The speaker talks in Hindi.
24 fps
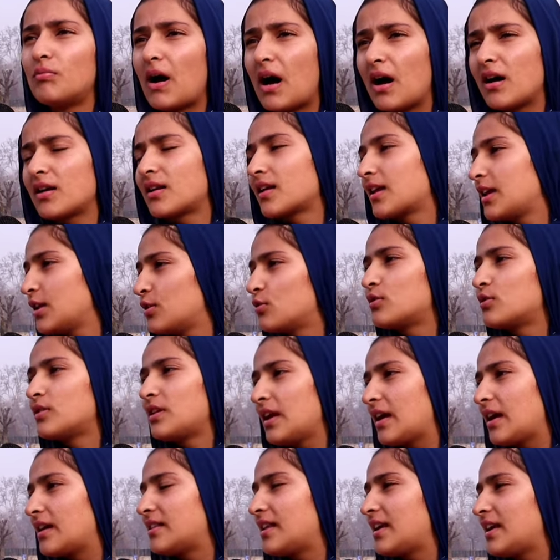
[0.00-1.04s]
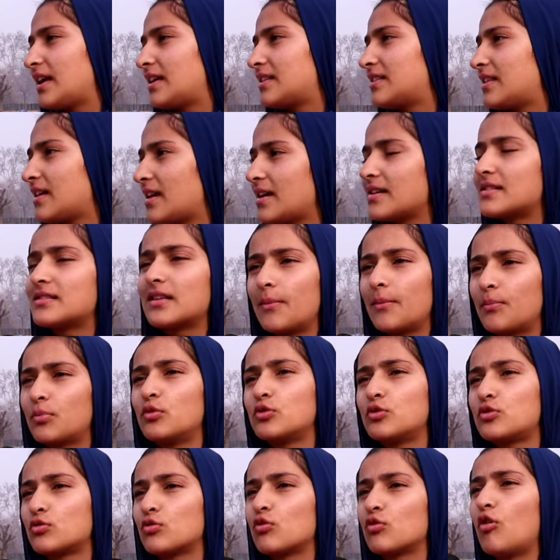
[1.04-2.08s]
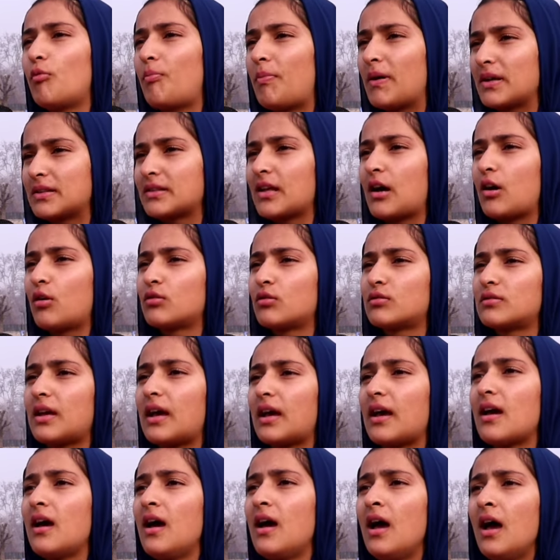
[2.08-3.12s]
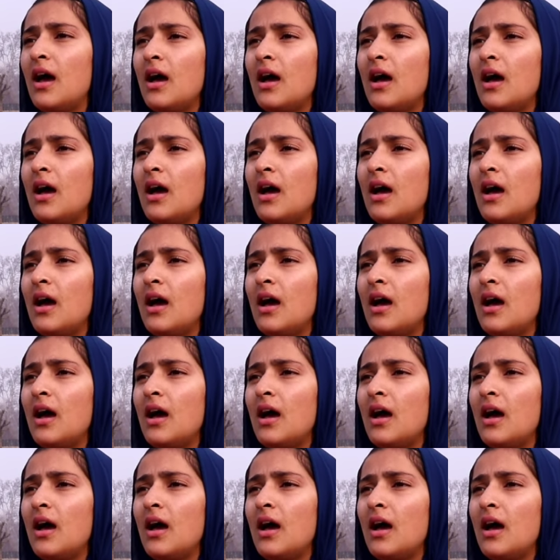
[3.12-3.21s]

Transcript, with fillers: बाहर की दुनिया देखते हैं सब कुछ उनको पता होता है